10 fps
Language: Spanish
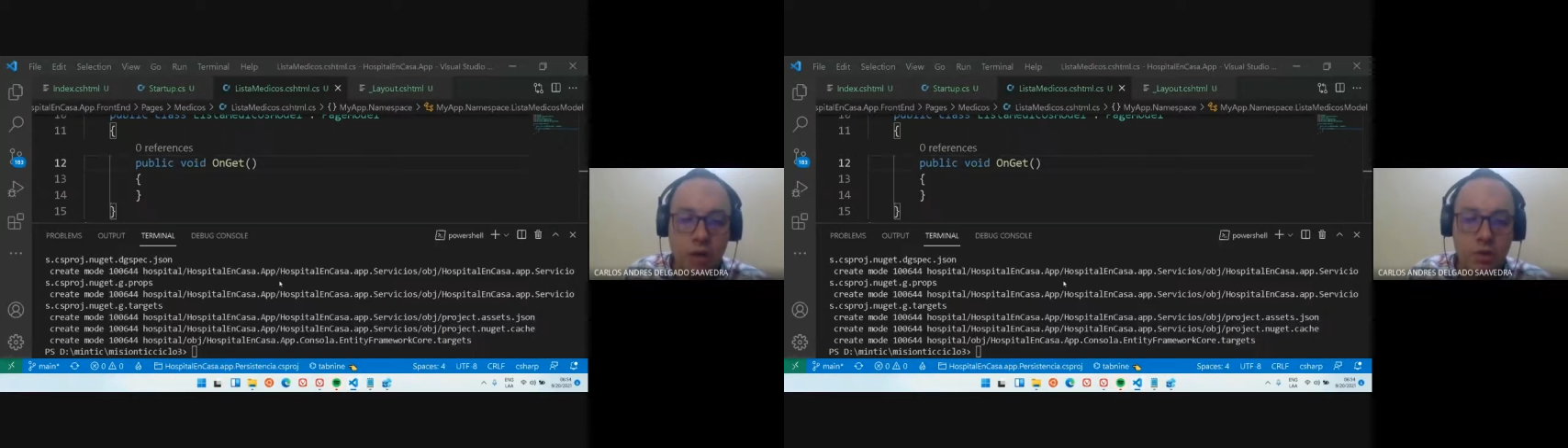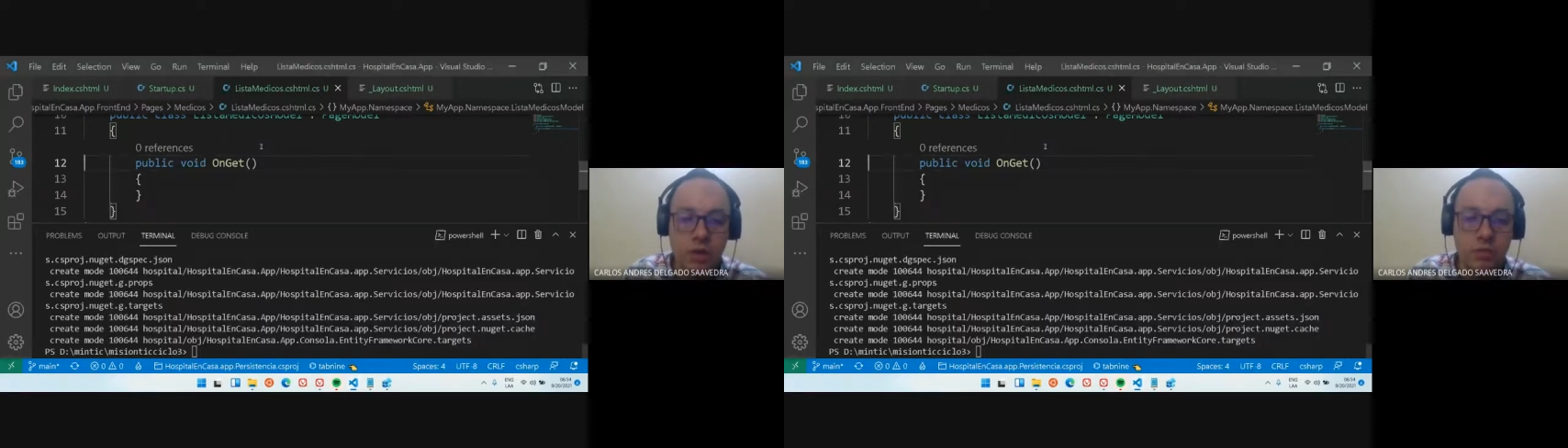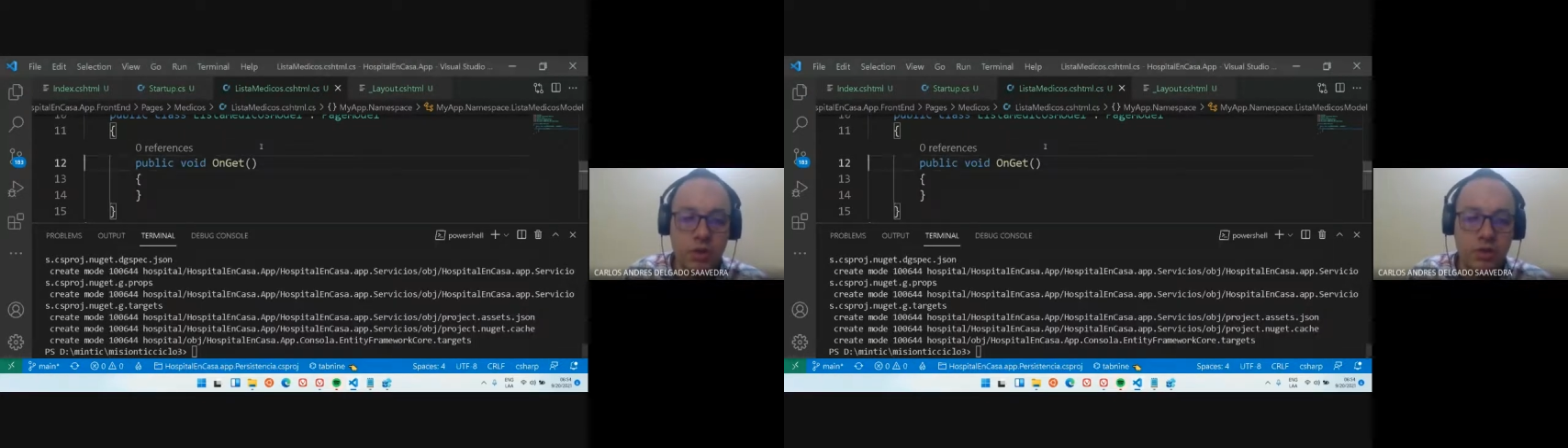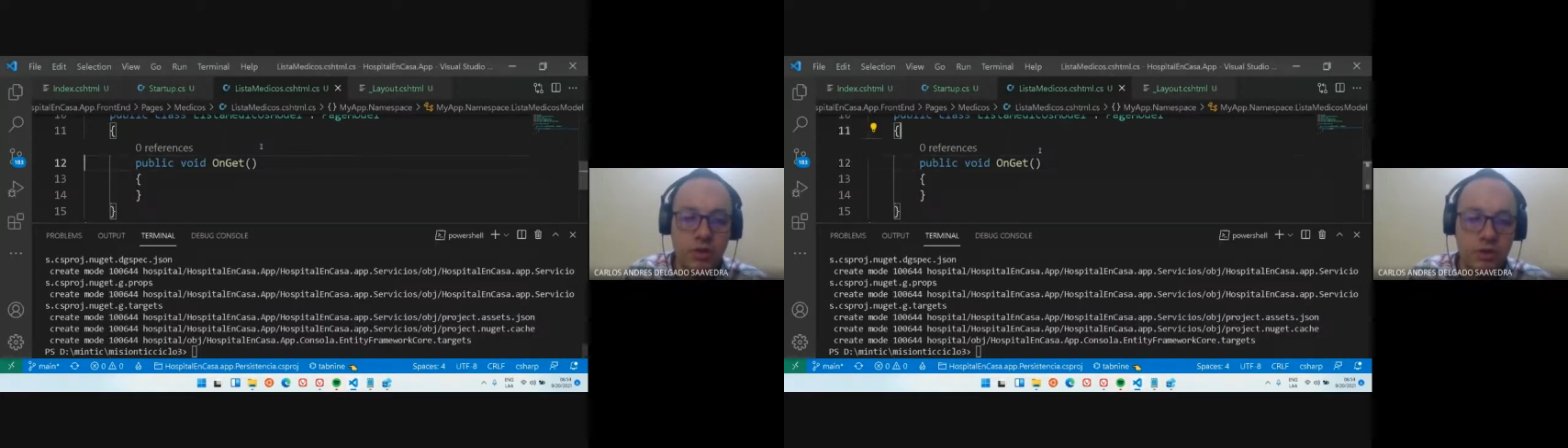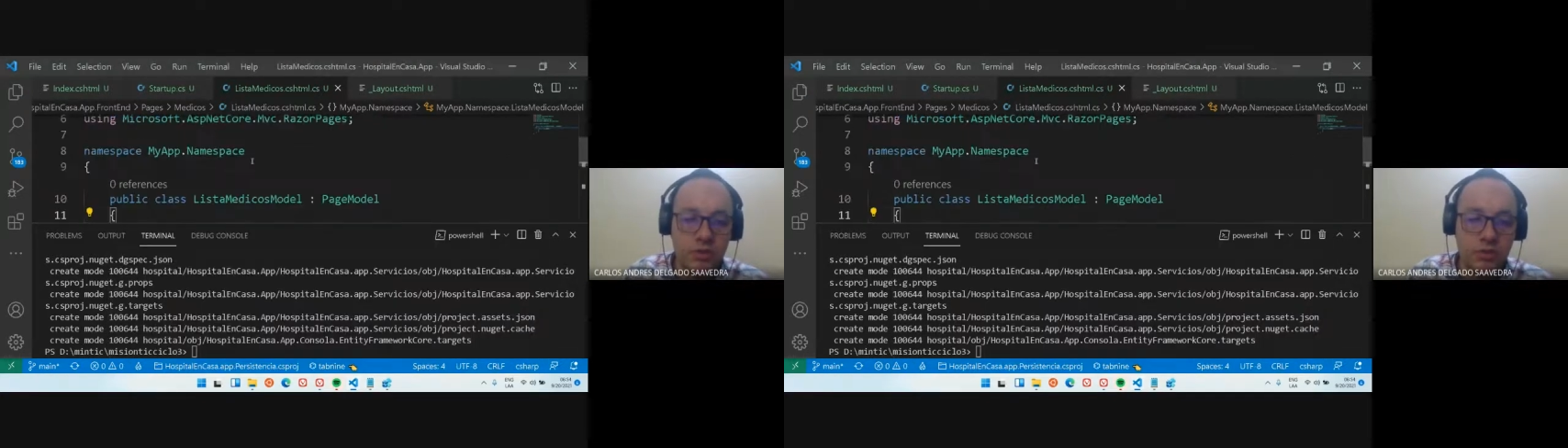bueno,
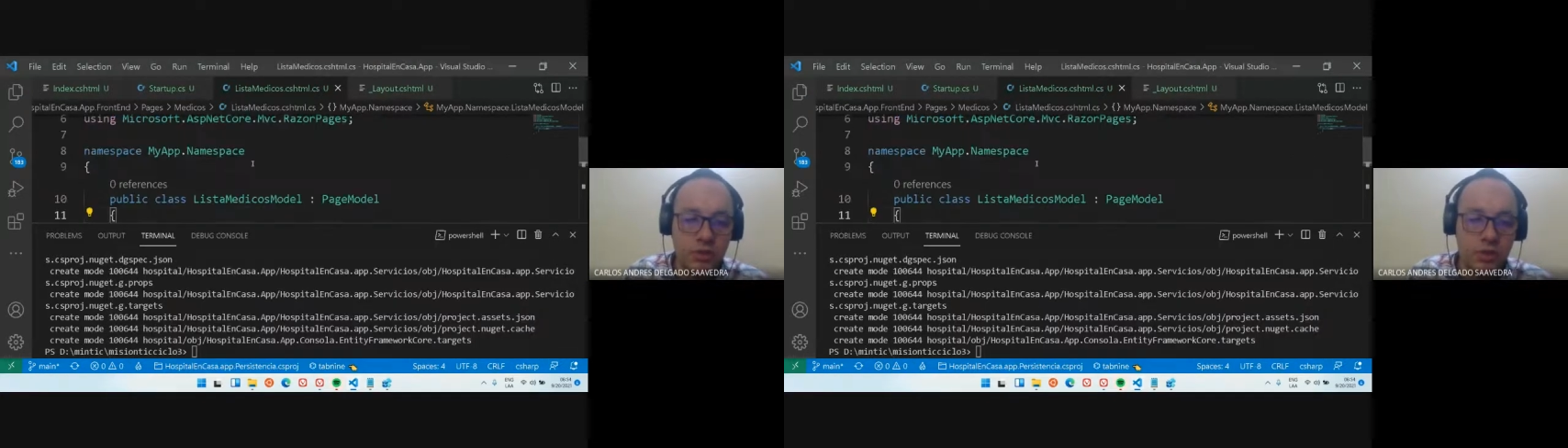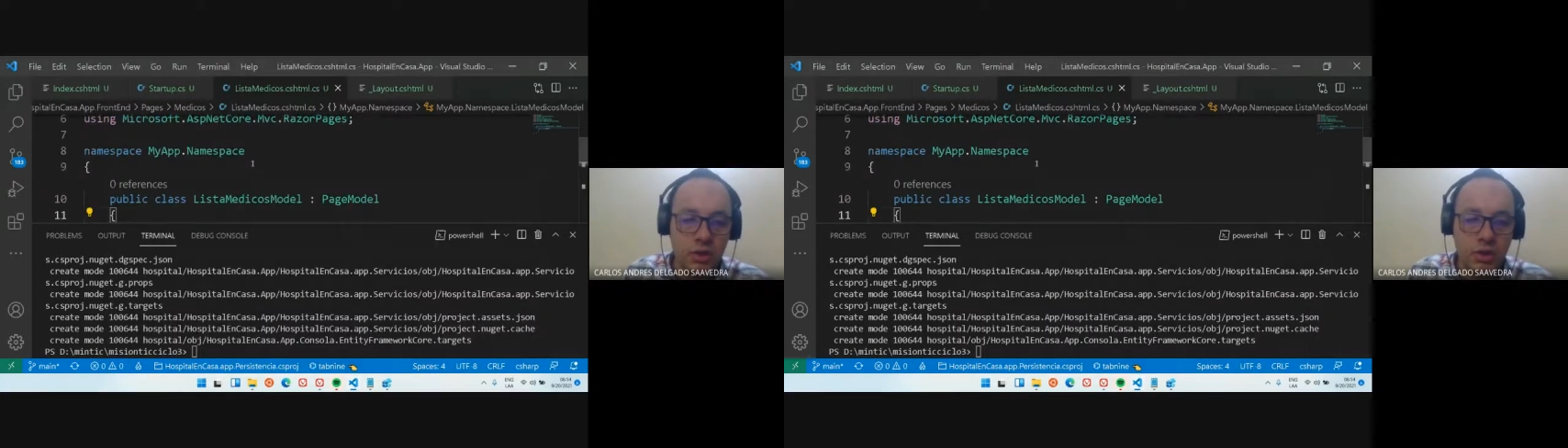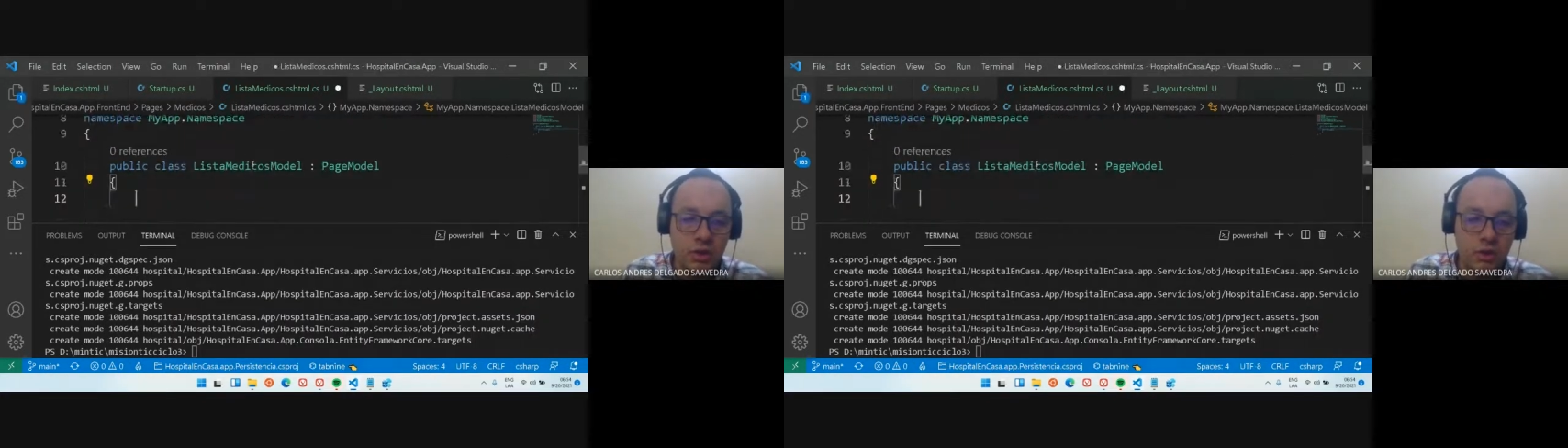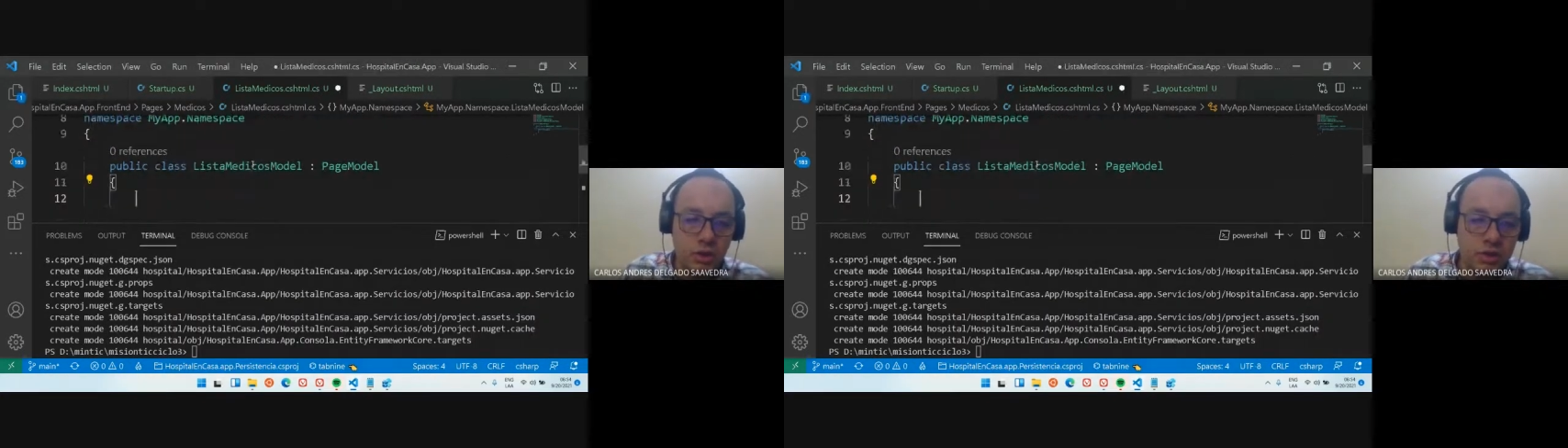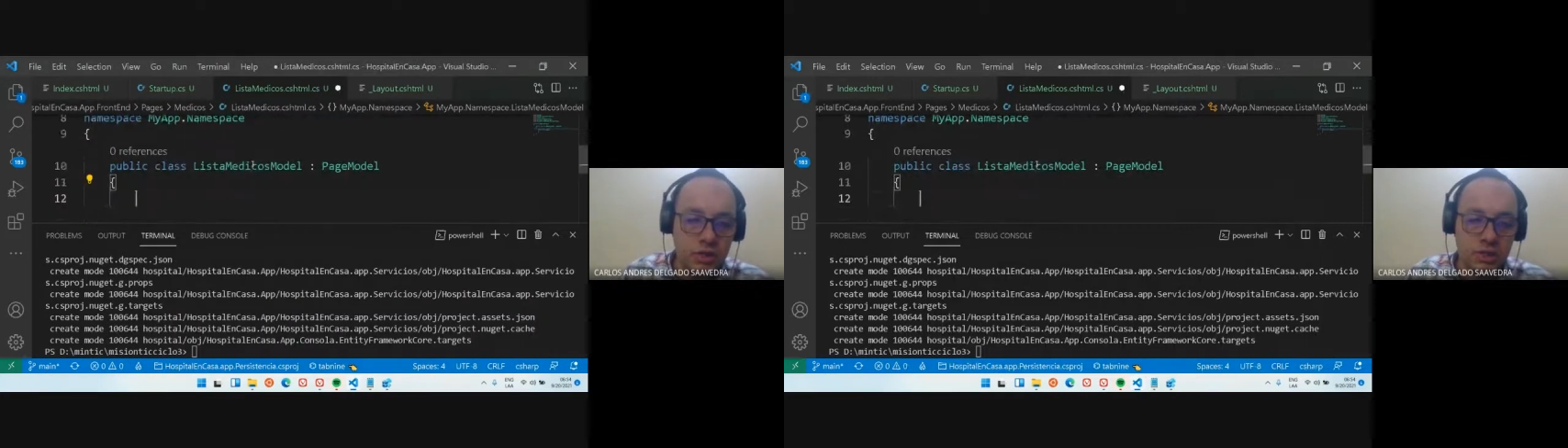perfecto.
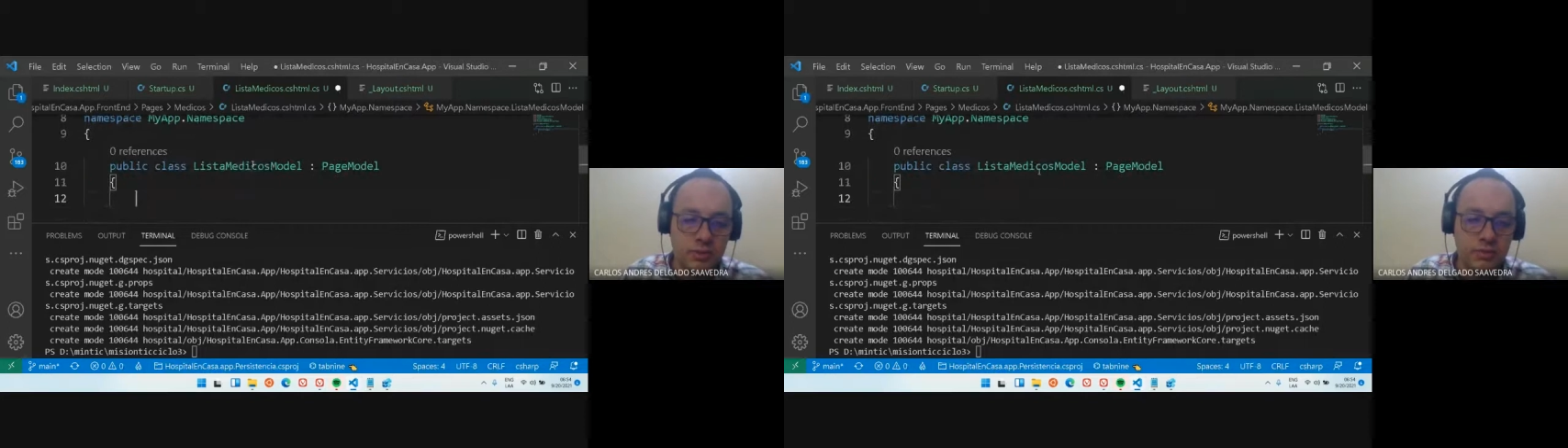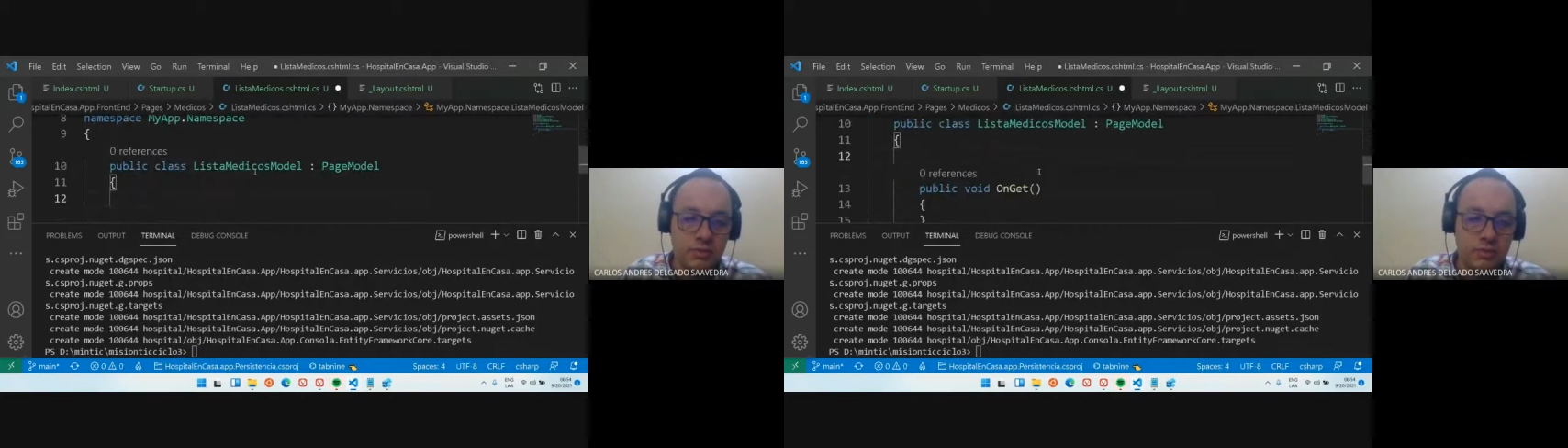Entonces,